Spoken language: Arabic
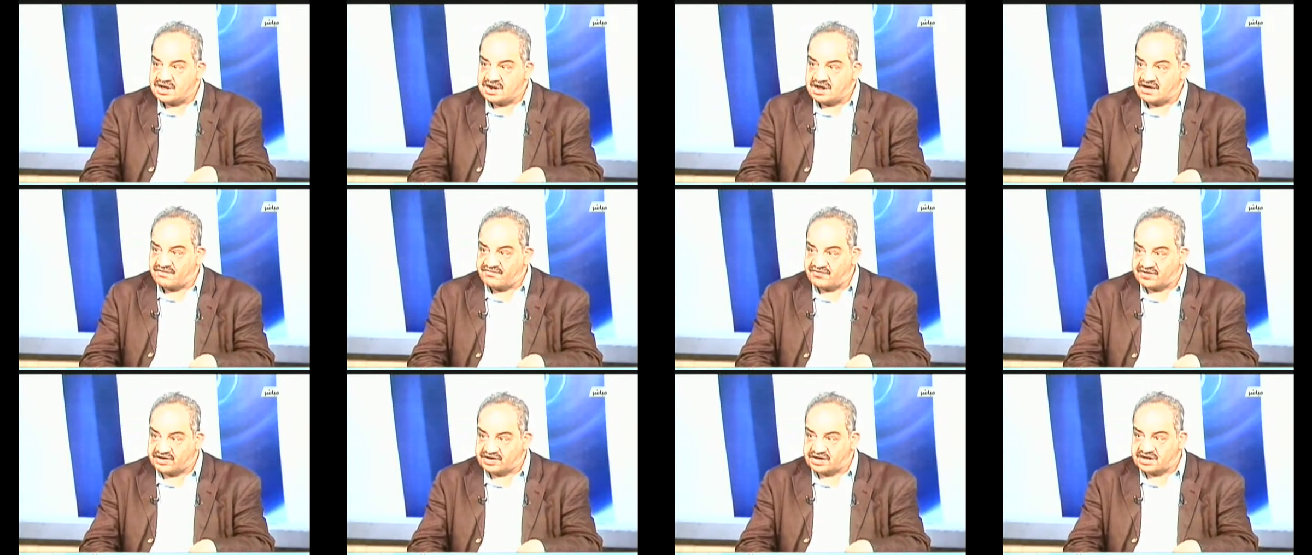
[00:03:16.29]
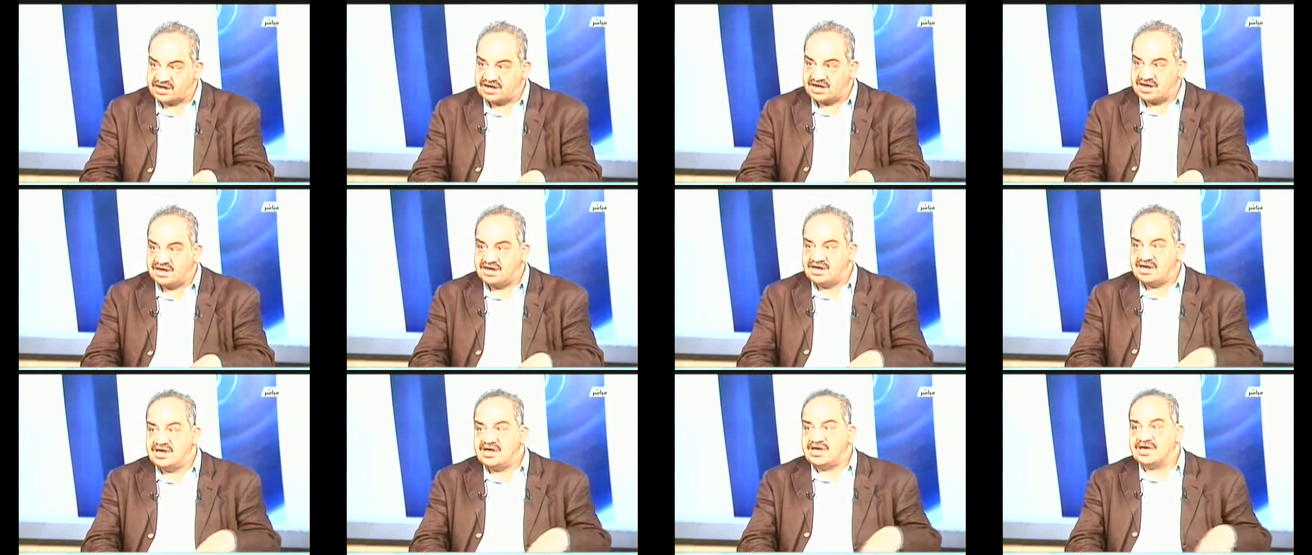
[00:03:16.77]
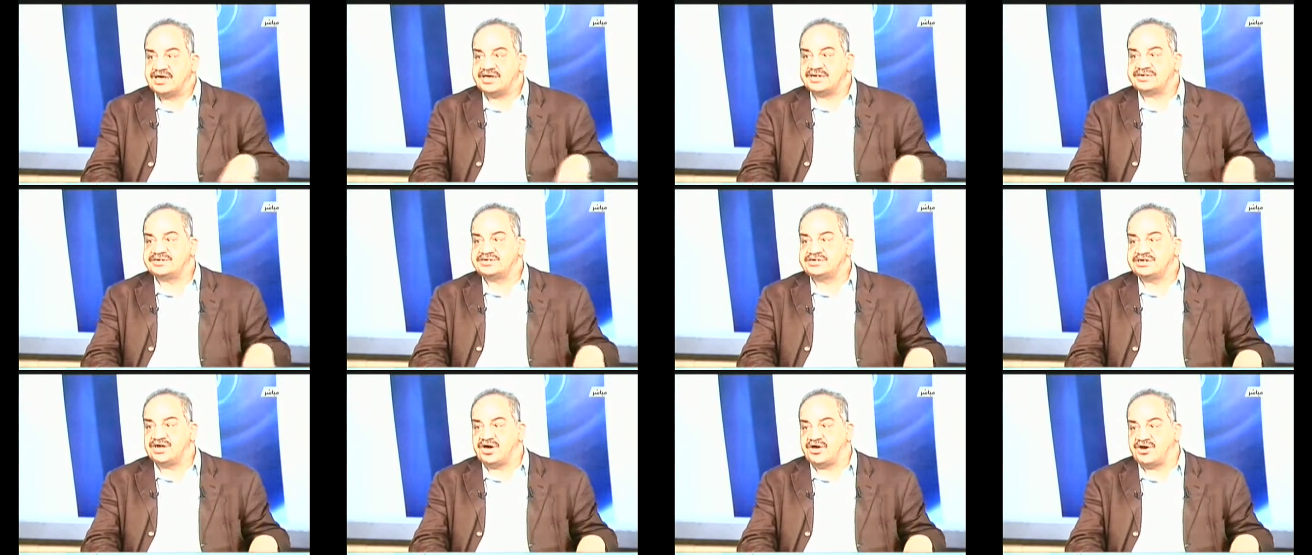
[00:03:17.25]
الافريقيه
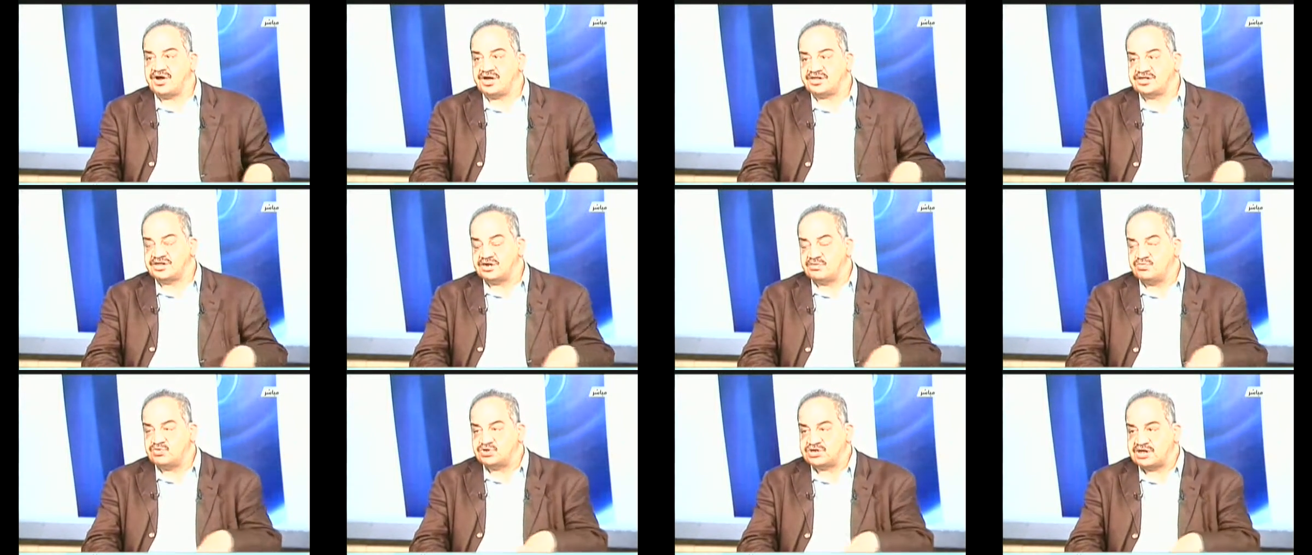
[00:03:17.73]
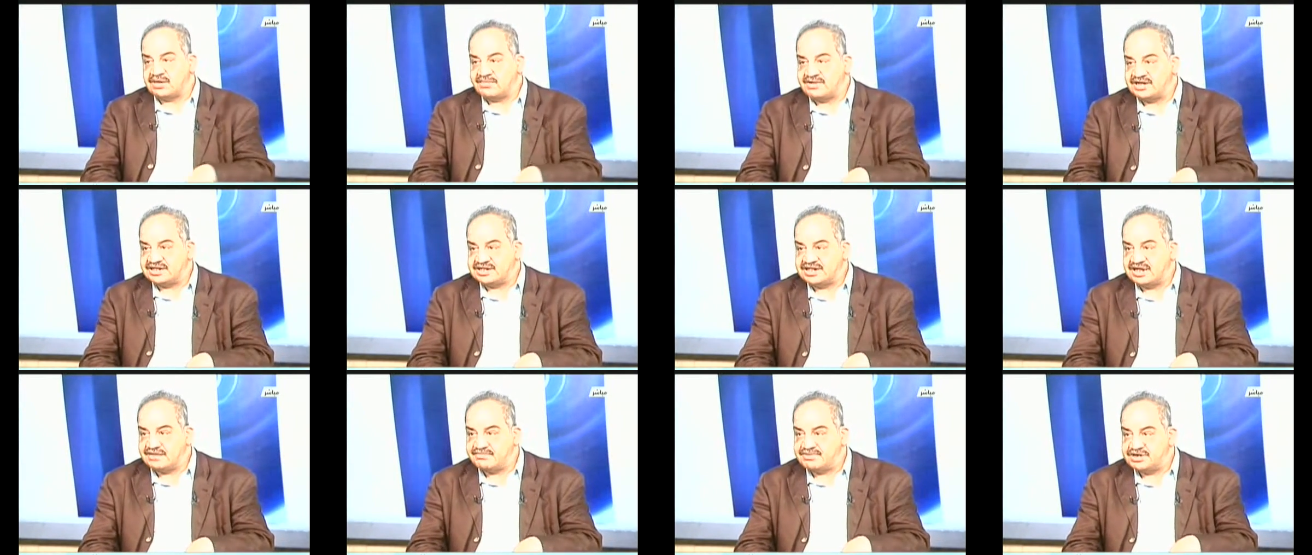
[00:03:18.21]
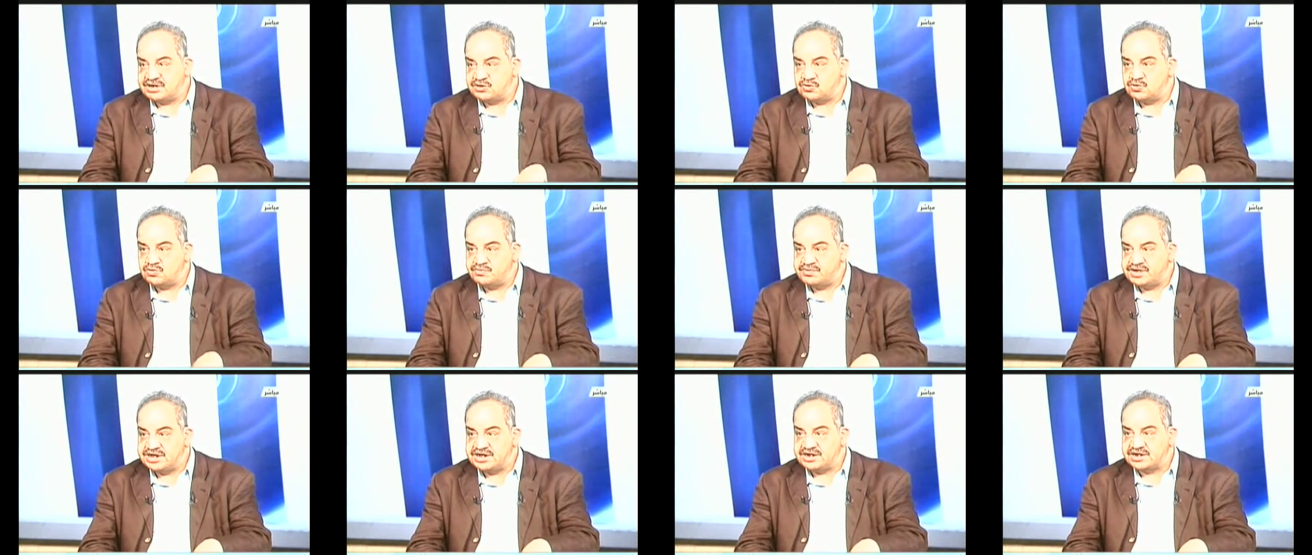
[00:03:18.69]
الزيارات المتبادله بينه
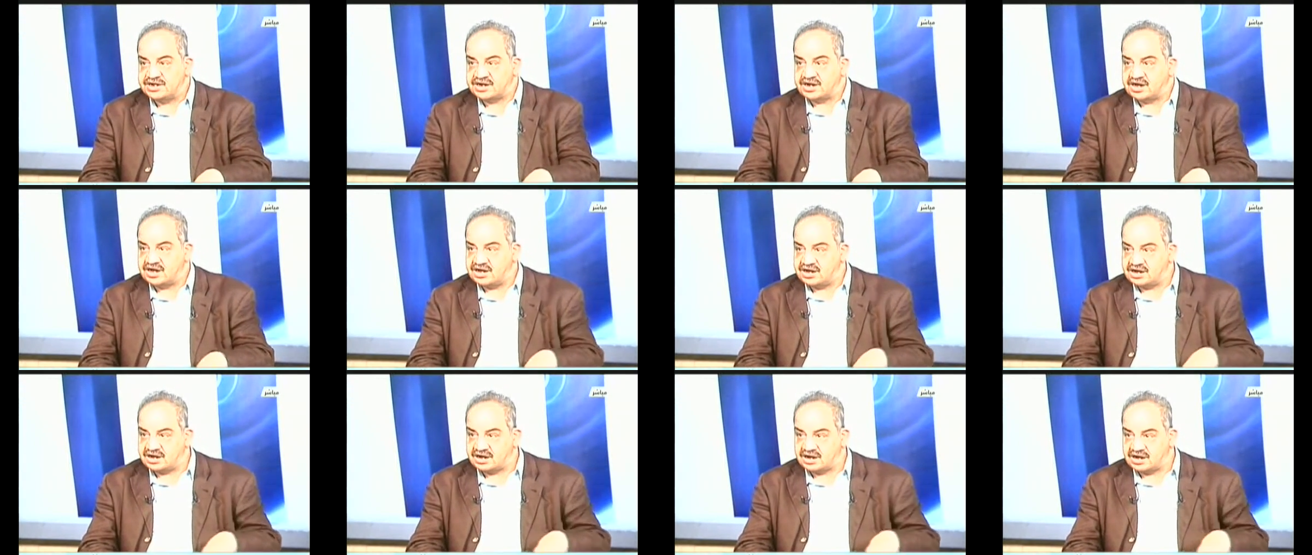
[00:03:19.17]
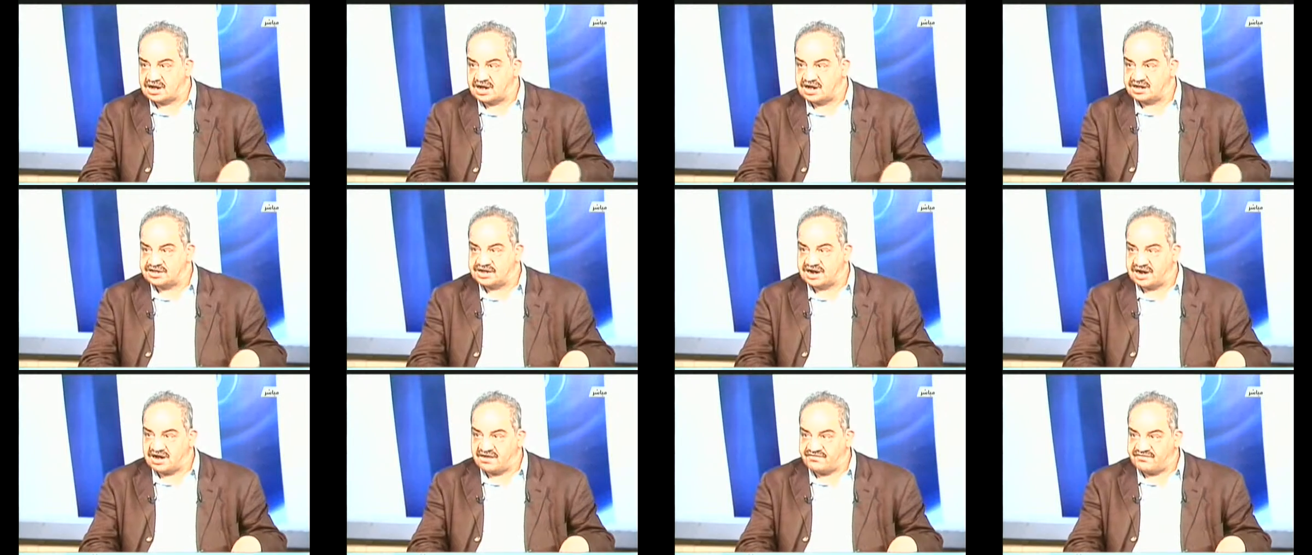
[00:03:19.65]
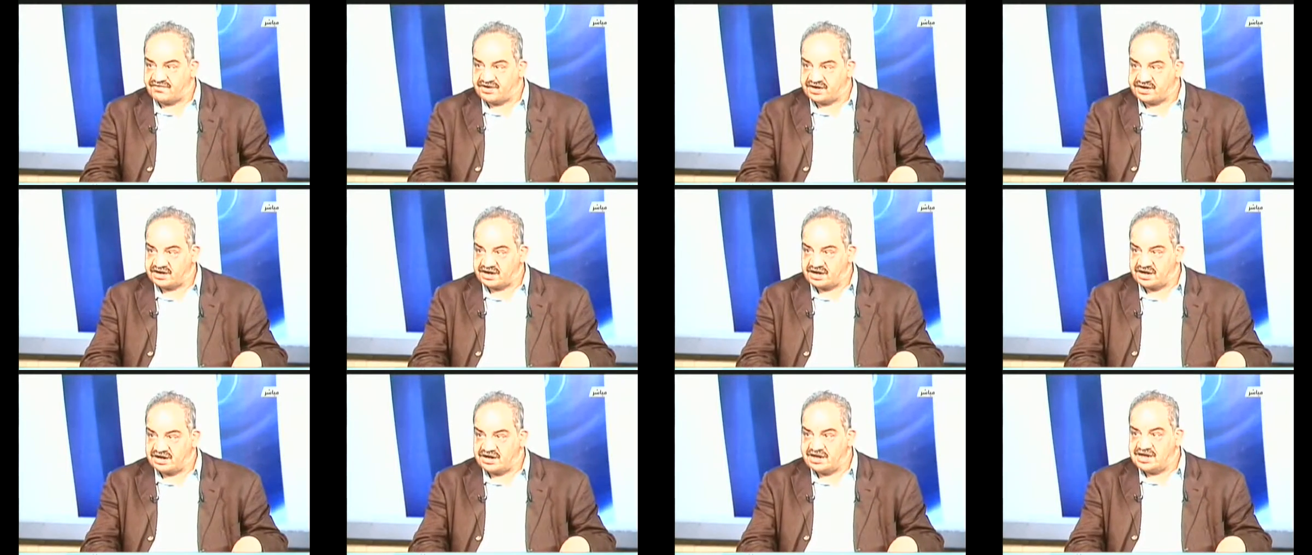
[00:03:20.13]
وبين القاده
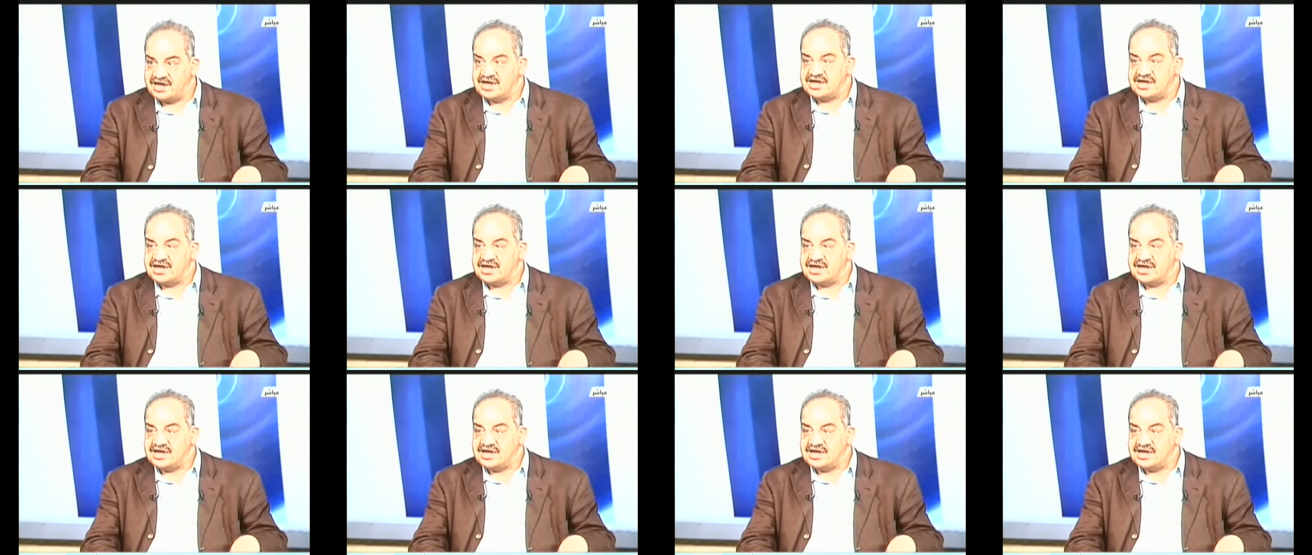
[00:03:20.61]
الافارقه